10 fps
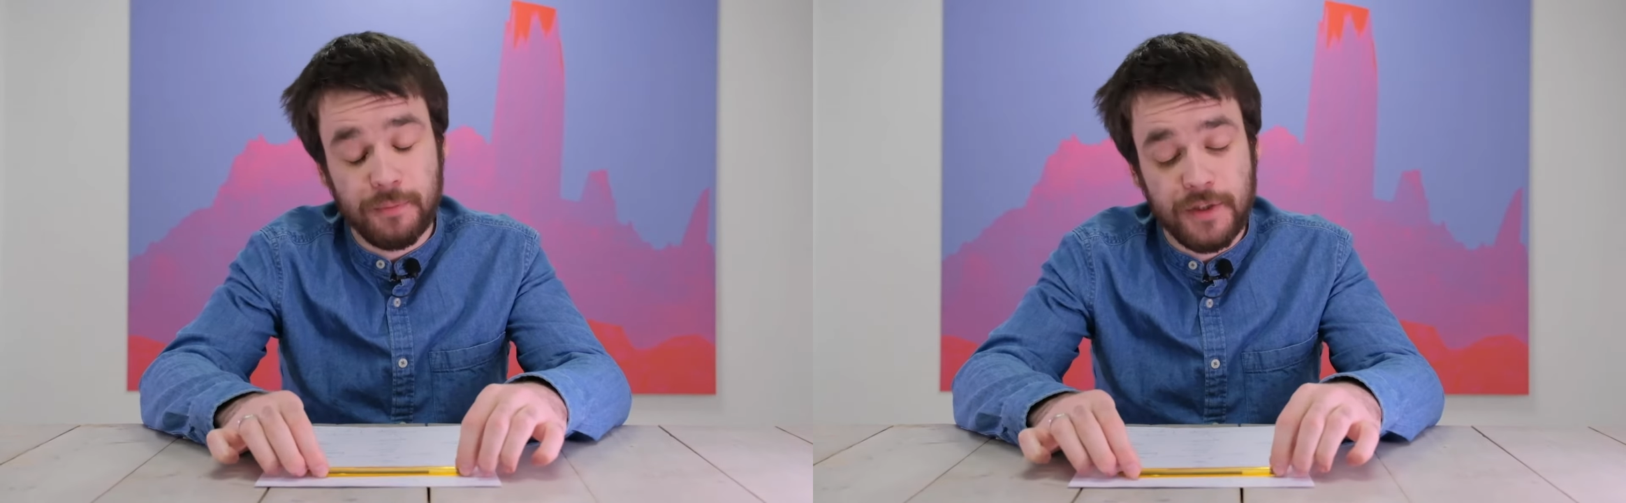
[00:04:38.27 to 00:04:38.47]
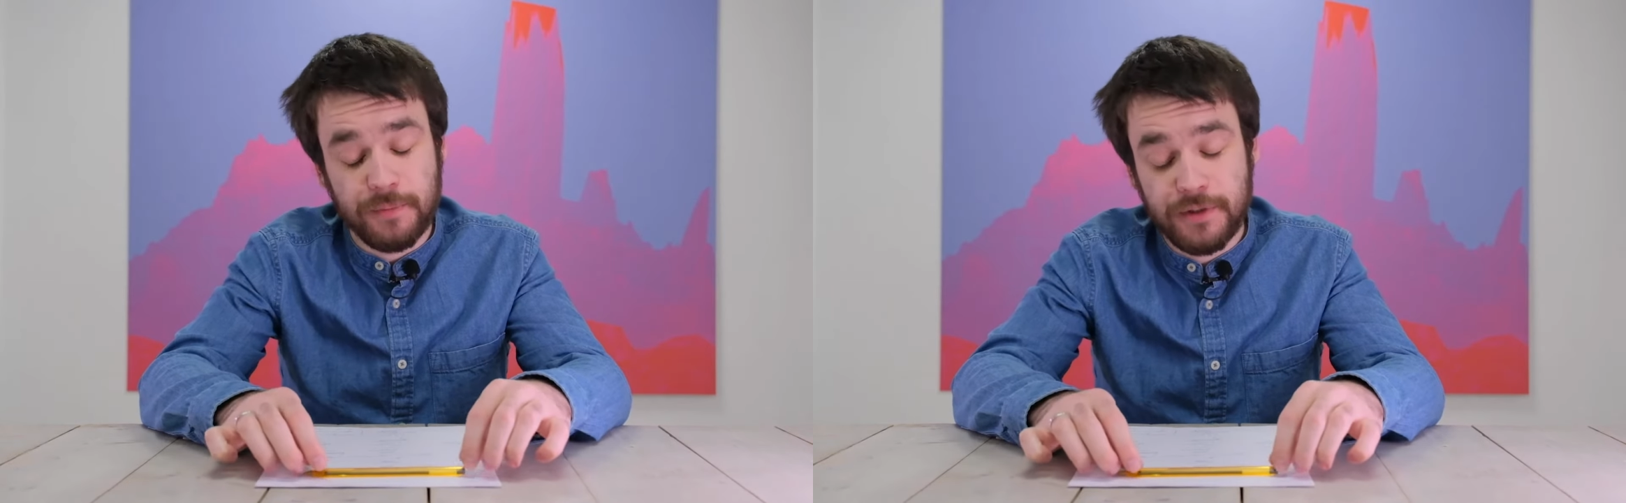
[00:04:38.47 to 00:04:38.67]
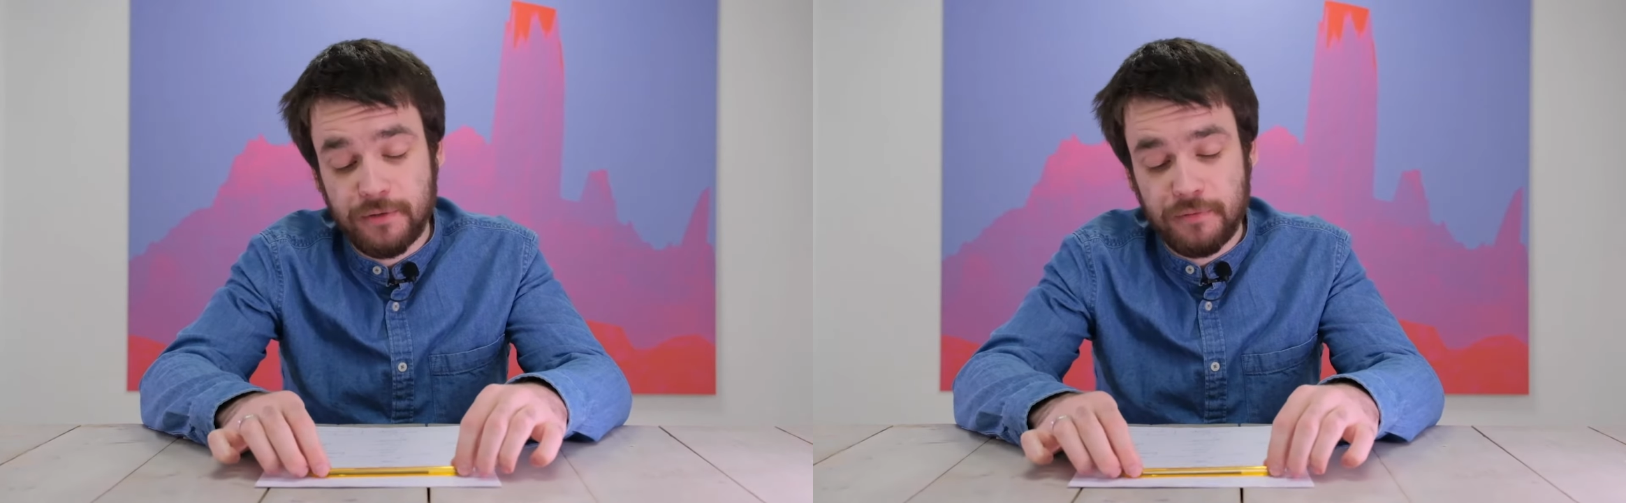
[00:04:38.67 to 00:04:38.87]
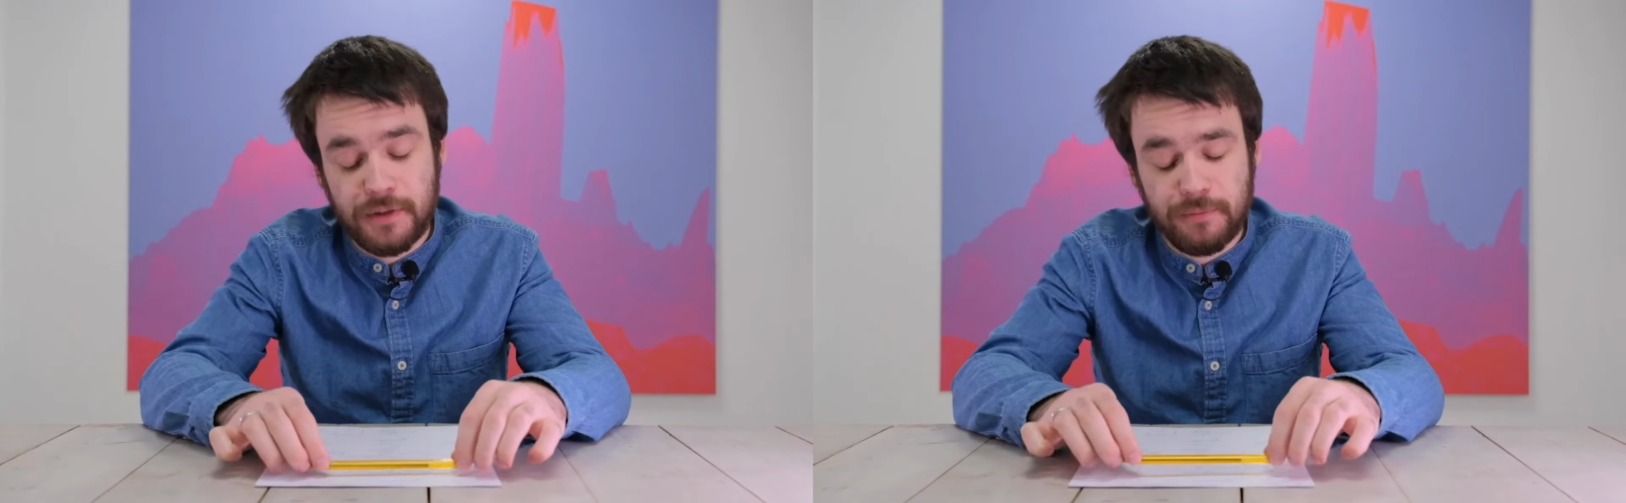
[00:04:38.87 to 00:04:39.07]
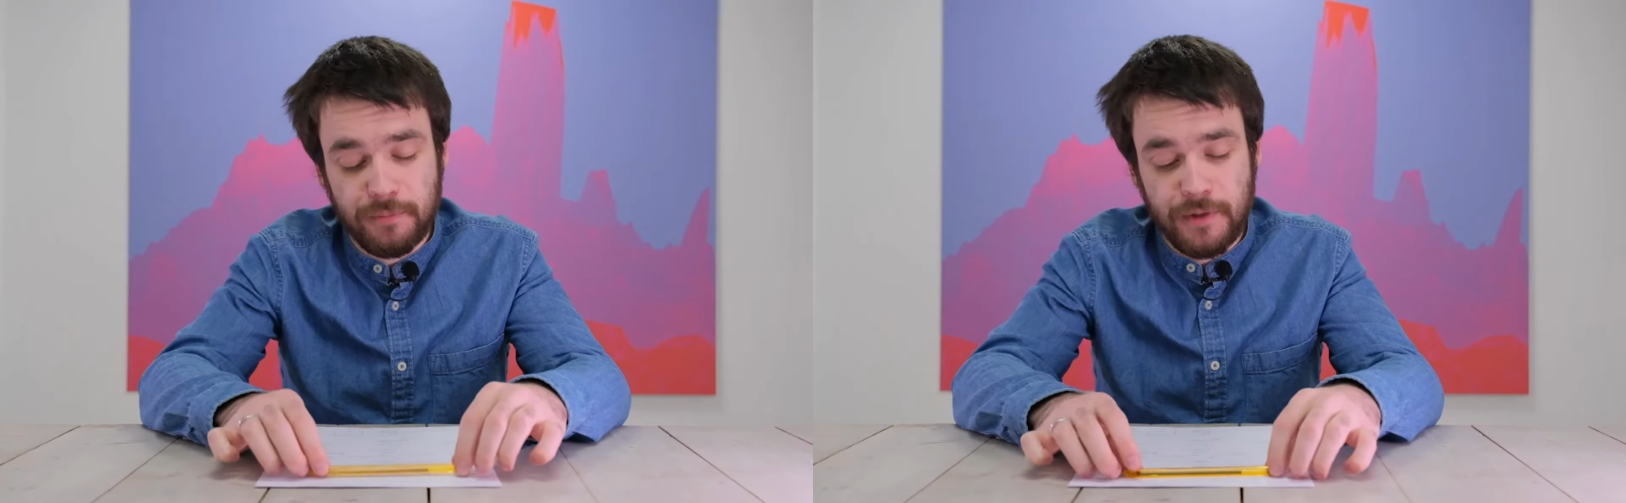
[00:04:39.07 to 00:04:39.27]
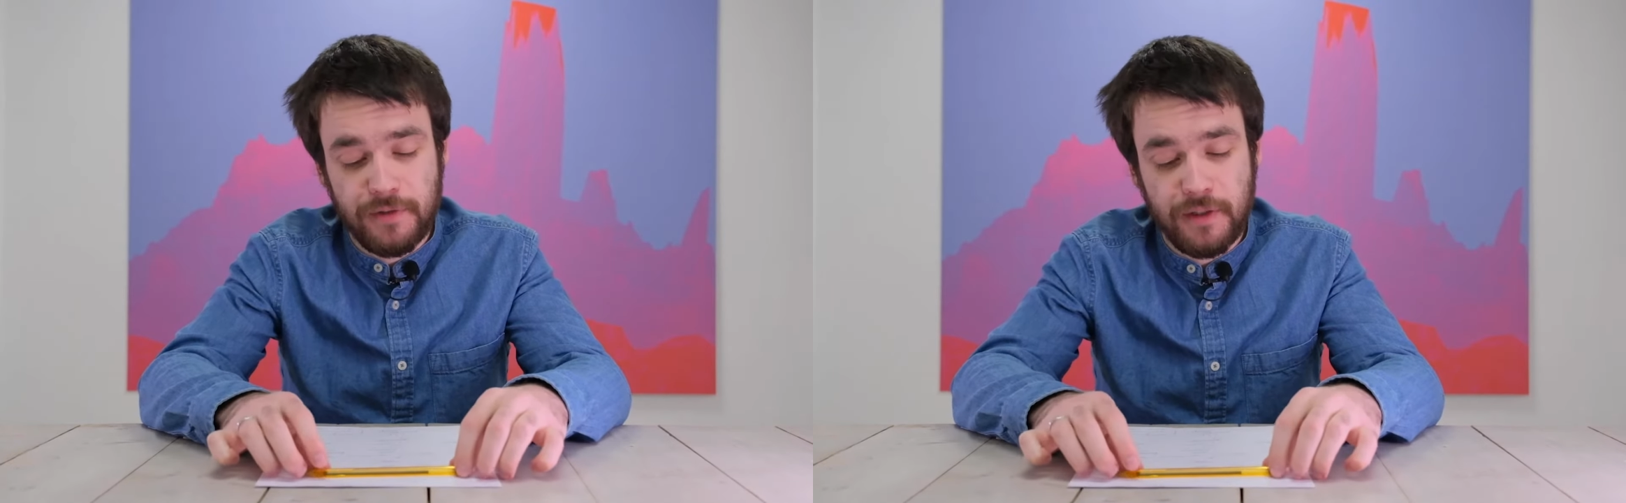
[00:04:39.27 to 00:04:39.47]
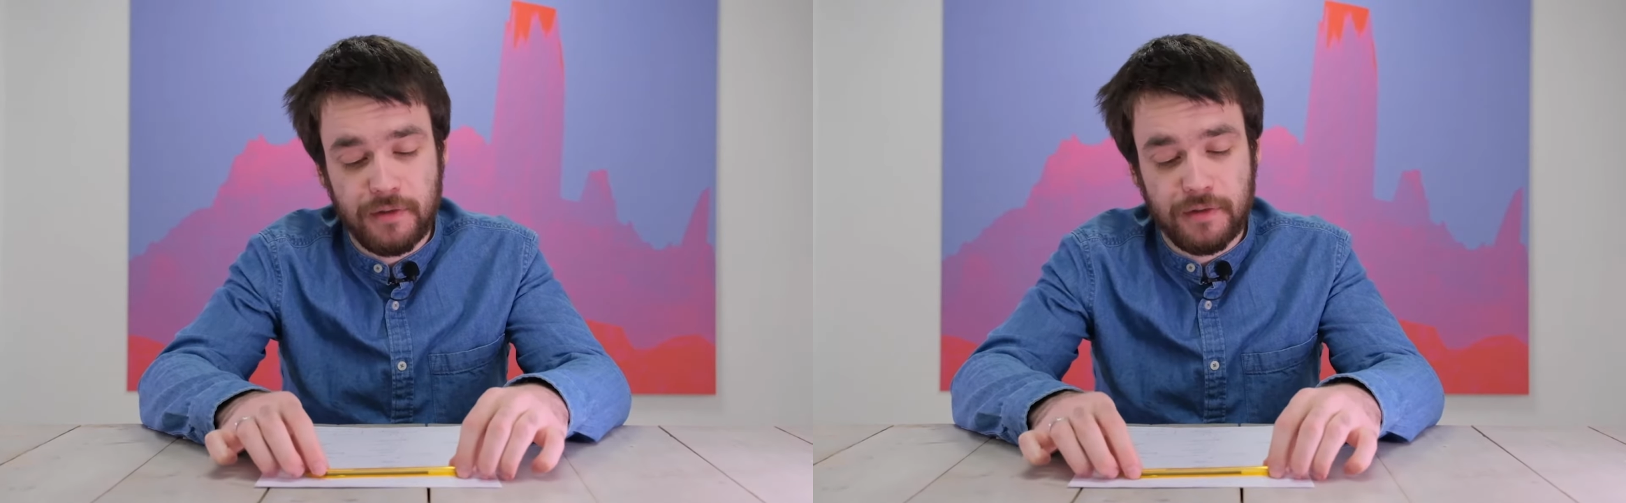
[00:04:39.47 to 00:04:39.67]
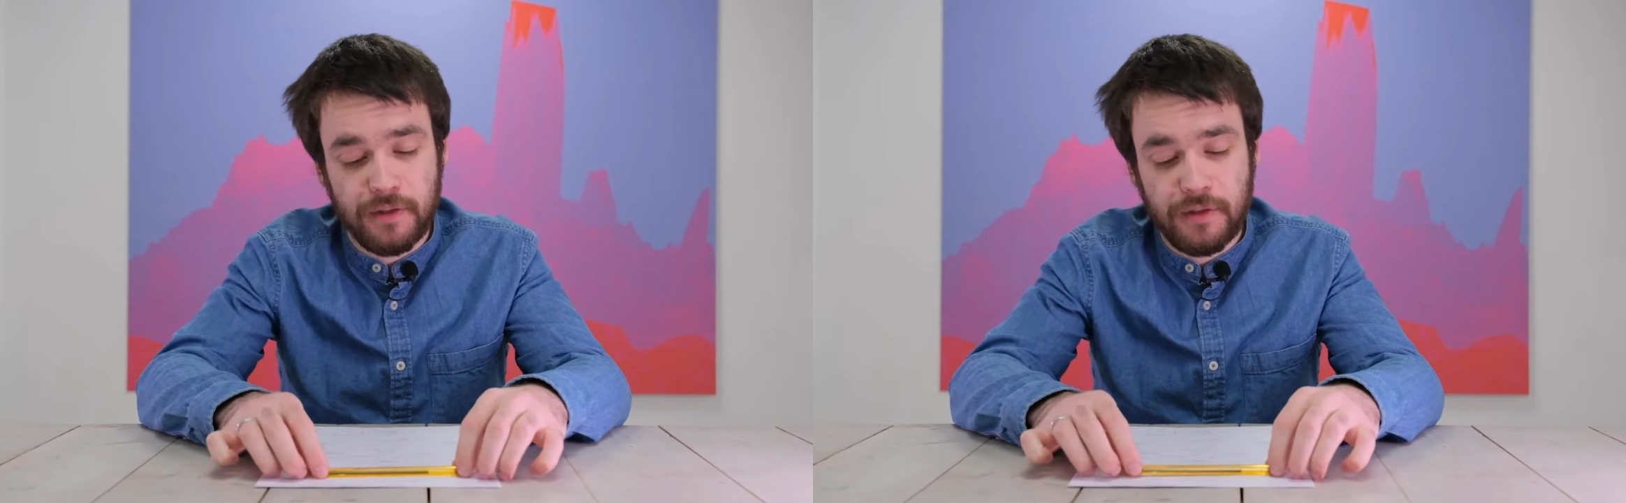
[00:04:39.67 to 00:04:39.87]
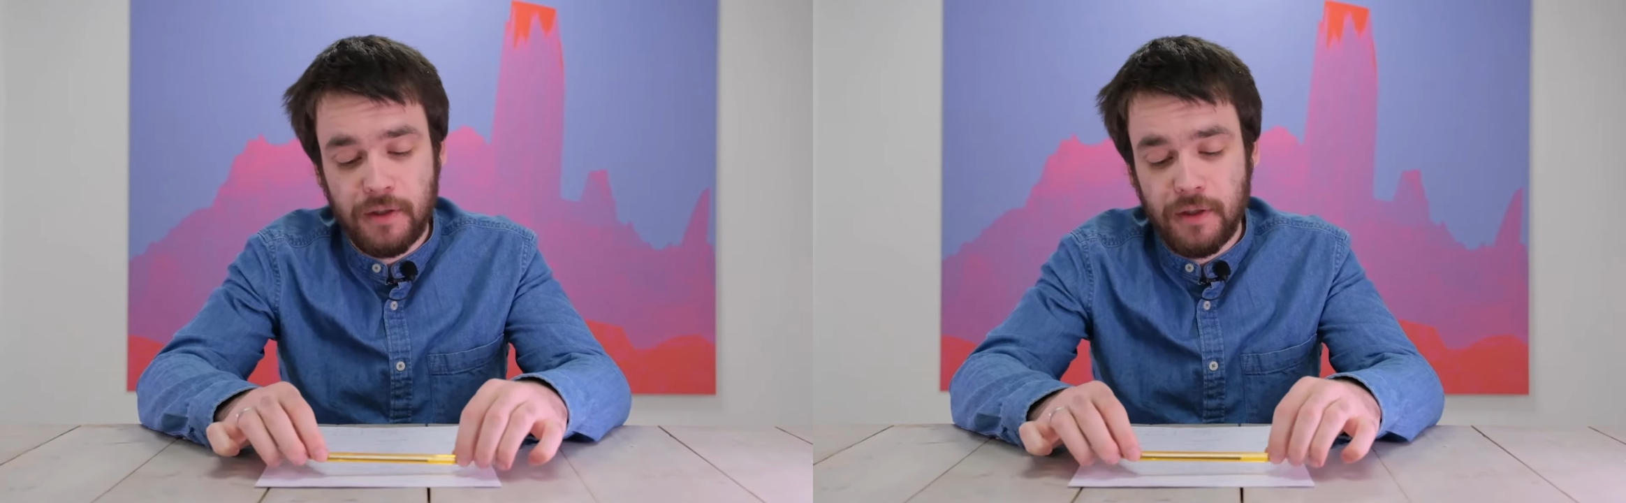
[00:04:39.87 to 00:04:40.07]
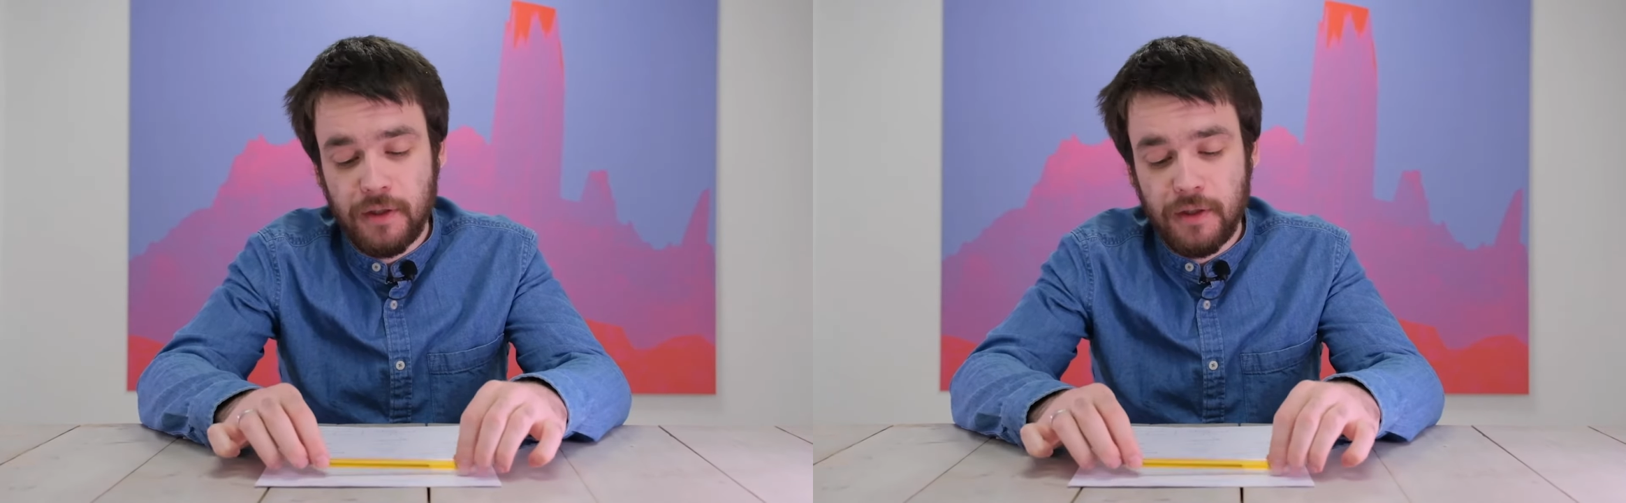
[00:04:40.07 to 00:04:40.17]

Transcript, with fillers: перспективы в этом направлении, да,